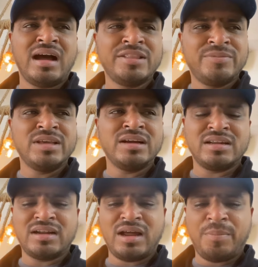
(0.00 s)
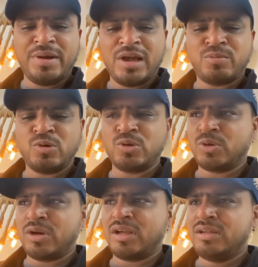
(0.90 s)
आदमी अगर अपने आप को
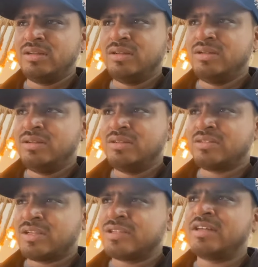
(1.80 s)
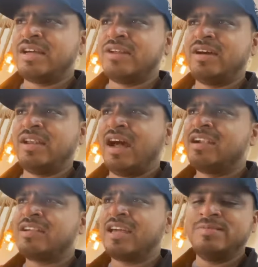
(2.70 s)
थोड़ा समझदारी वाले हर
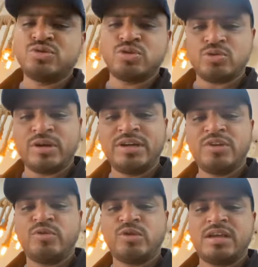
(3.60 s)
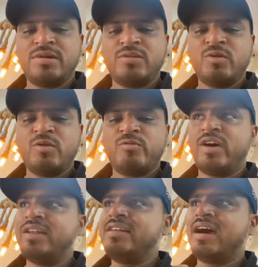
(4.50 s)
टाइम ट्वेंटी फोर सेवन वो
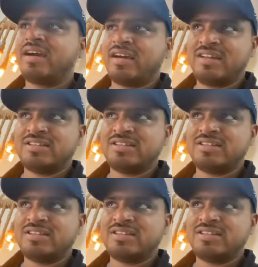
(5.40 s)
फन ना करना